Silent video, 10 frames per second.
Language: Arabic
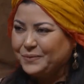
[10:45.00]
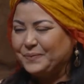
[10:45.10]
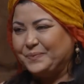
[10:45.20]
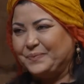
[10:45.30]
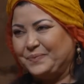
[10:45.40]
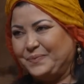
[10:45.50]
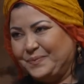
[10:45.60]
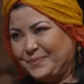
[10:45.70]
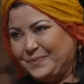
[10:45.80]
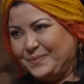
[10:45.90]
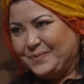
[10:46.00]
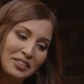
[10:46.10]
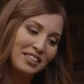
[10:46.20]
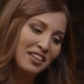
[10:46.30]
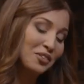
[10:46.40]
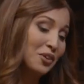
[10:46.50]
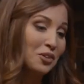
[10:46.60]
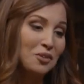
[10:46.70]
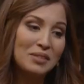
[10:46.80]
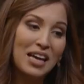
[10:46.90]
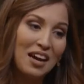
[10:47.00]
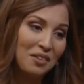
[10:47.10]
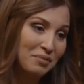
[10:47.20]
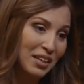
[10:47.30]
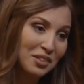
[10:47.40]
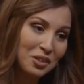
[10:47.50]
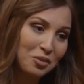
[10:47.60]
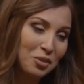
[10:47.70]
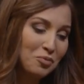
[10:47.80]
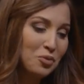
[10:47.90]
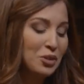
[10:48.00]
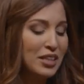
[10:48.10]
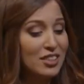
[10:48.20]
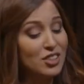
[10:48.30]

الله يسلمك اختي نوريه نقول لكم صحه رمضانكم وانا